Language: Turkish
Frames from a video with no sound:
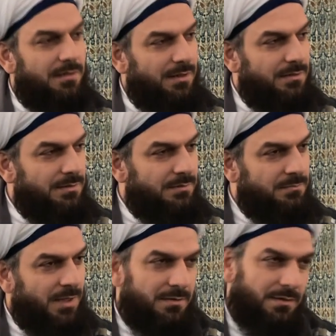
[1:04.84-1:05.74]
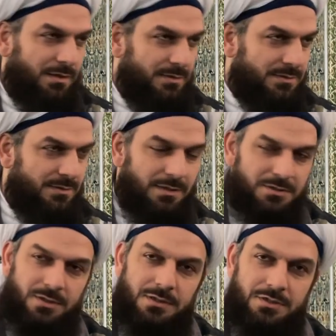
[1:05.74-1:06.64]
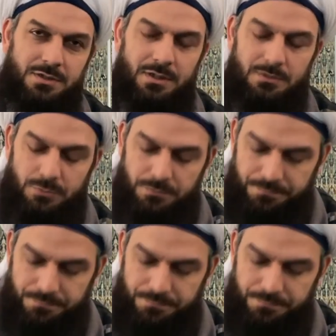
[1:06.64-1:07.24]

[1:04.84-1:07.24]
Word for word: yani. Allah'ın izniyle Celle Celaluhu.